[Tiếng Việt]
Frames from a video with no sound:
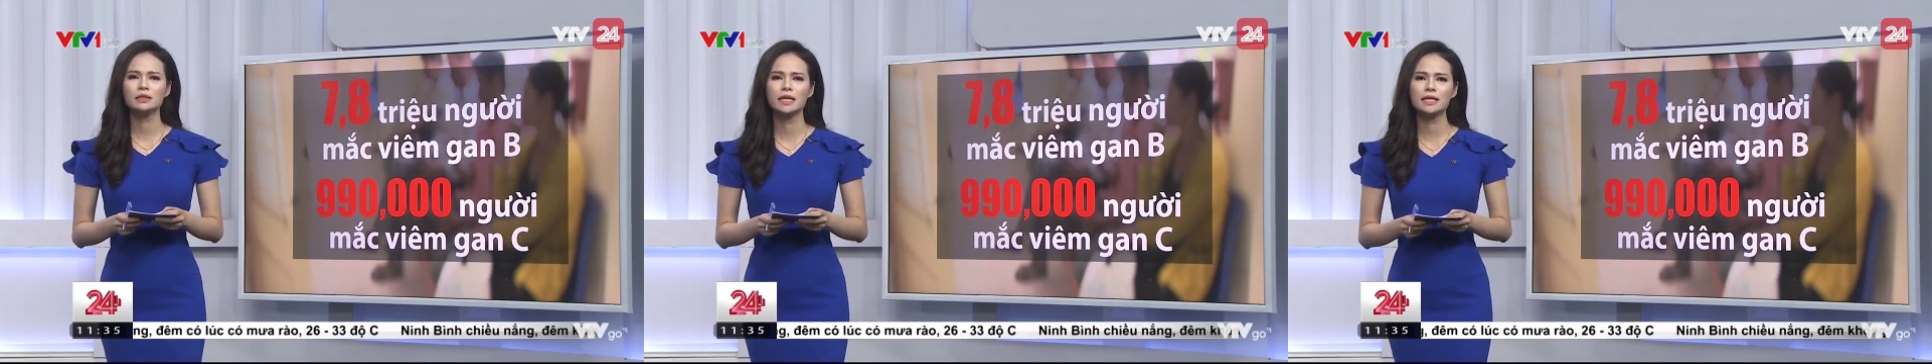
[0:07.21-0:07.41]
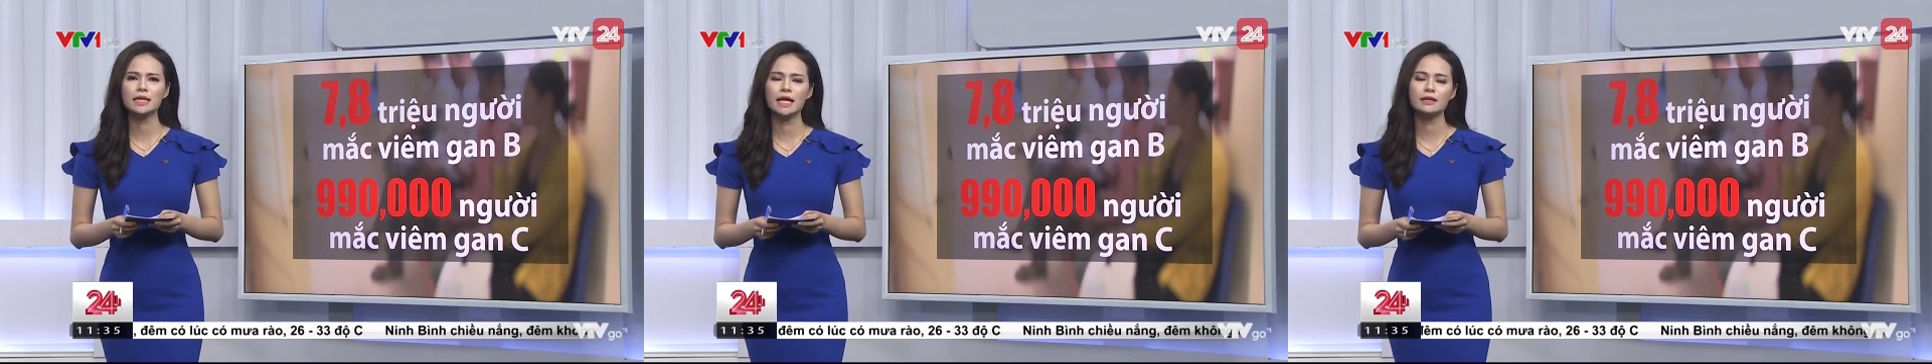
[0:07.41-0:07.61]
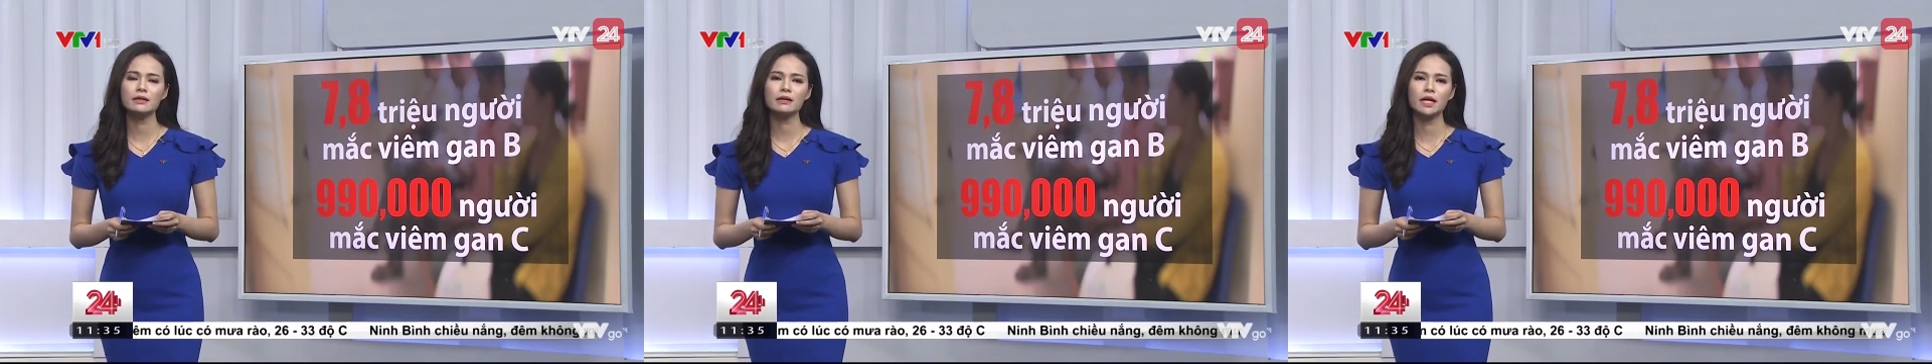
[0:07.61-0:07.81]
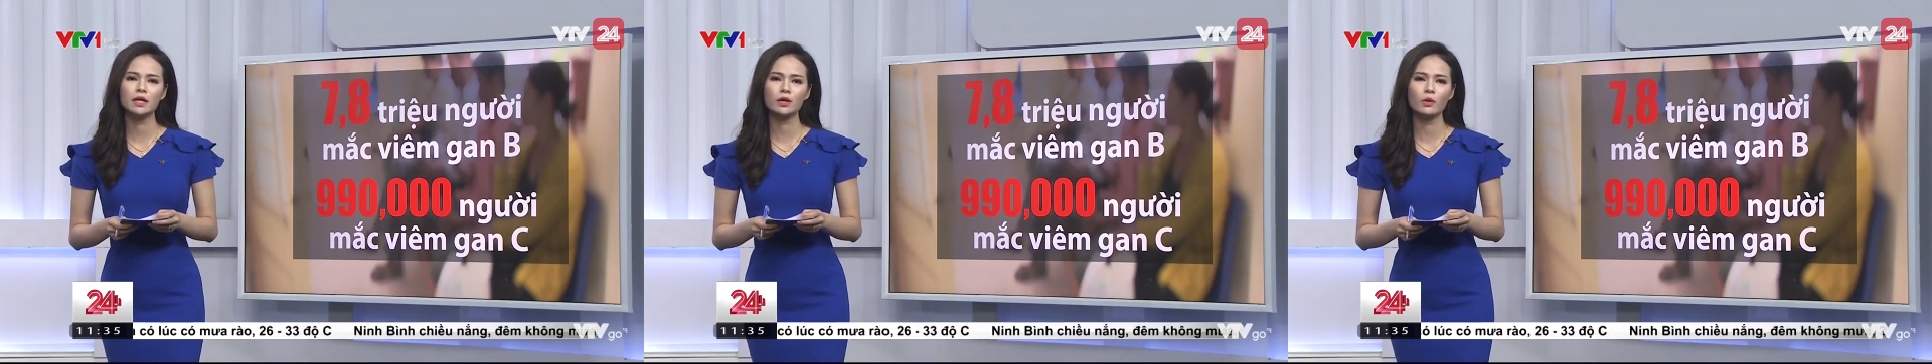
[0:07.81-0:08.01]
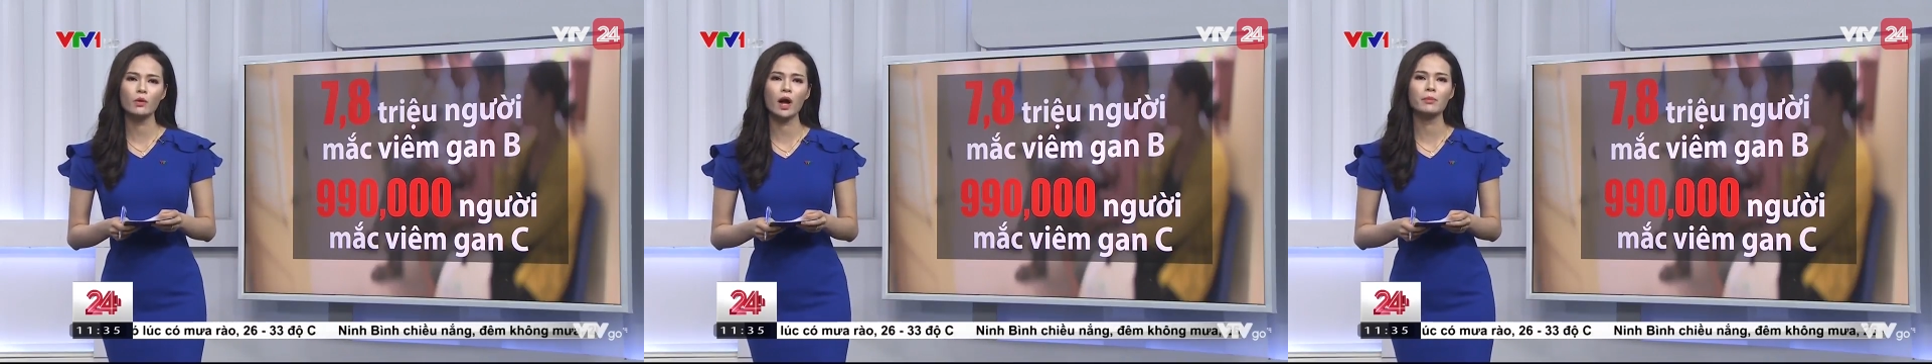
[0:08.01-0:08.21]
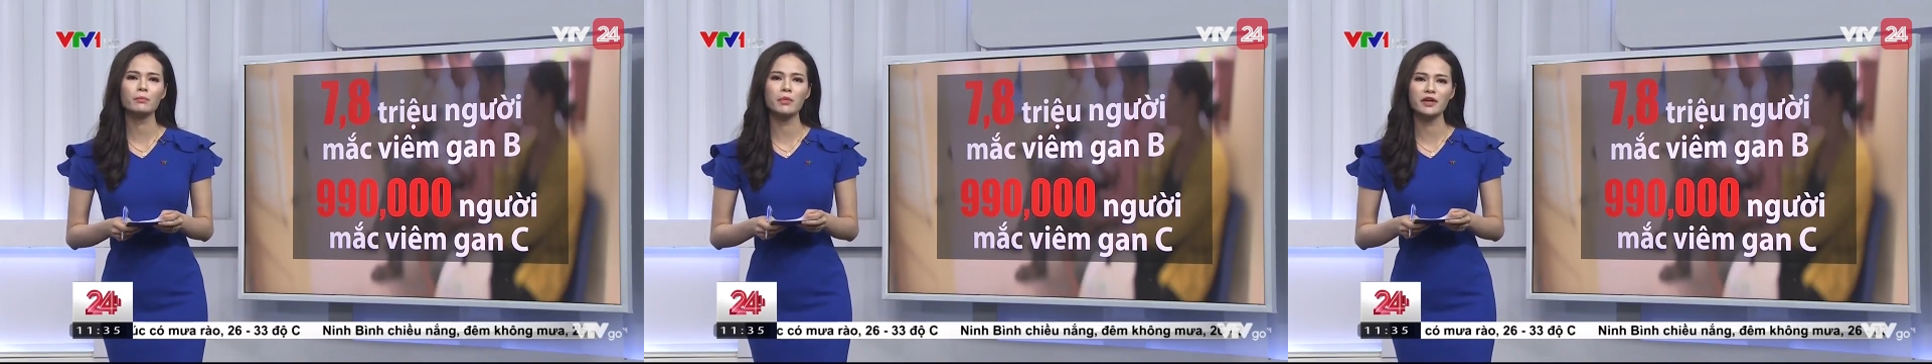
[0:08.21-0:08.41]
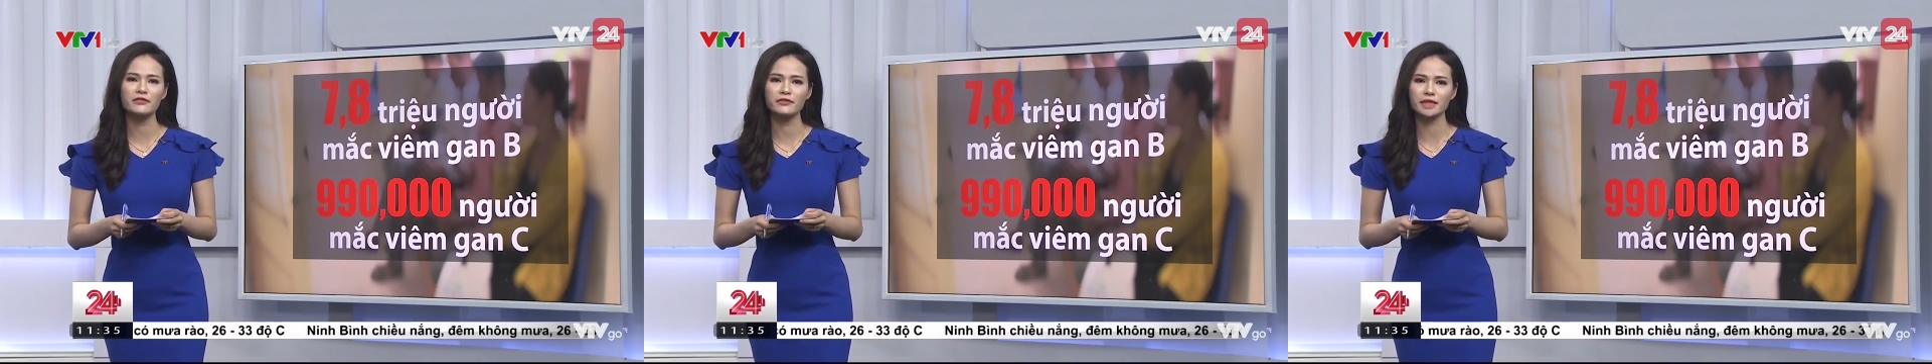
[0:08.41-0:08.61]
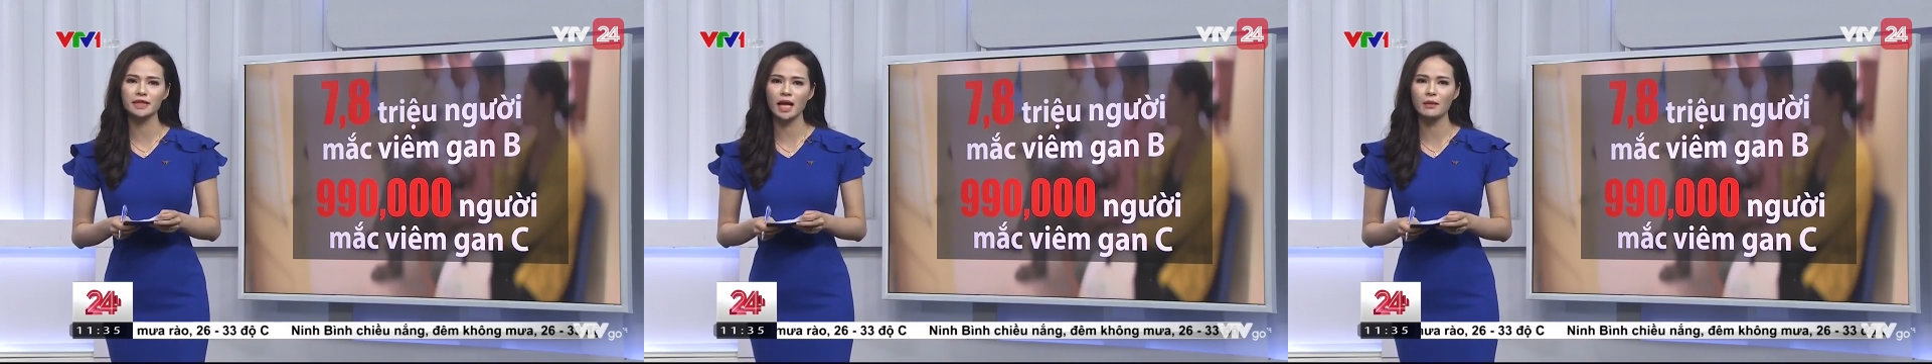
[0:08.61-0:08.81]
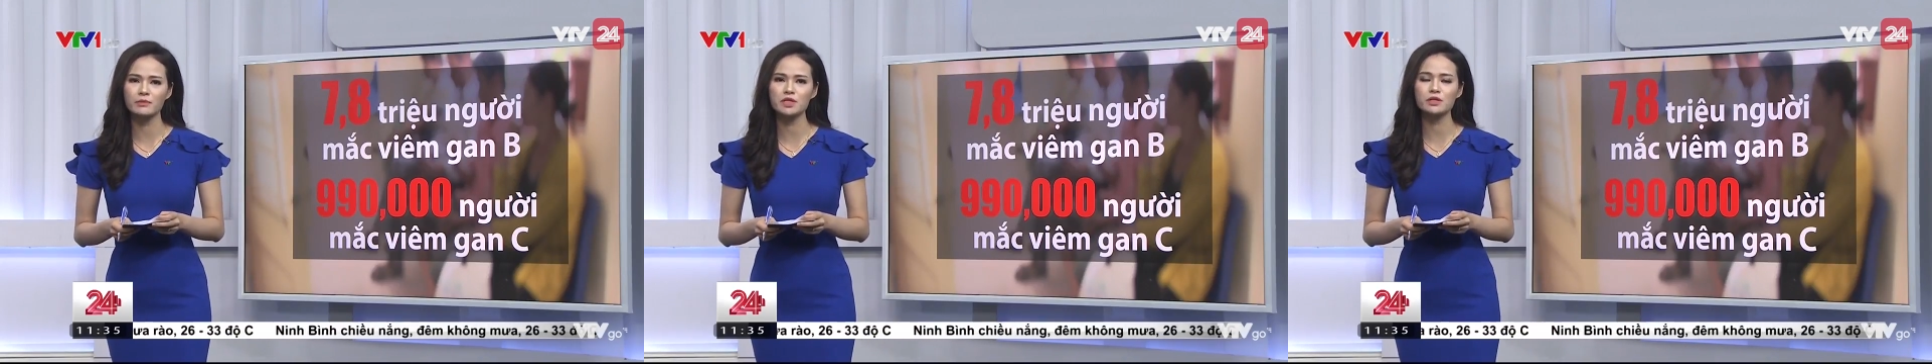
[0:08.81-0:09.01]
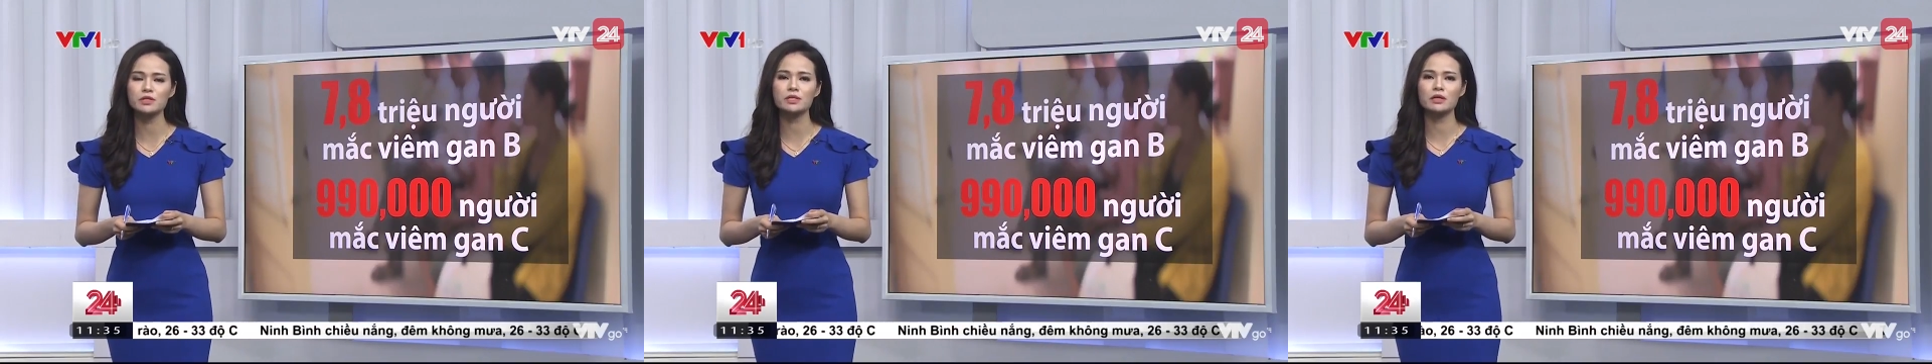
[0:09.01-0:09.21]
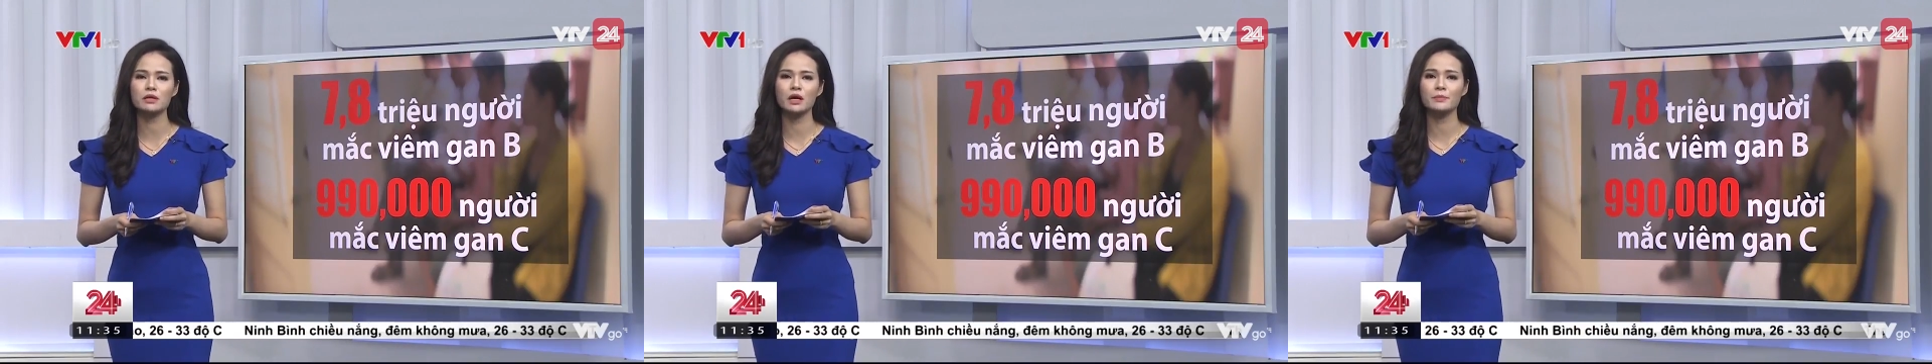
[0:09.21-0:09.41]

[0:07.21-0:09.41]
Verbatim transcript: Ước tính cả nước hiện có khoảng 7,8 triệu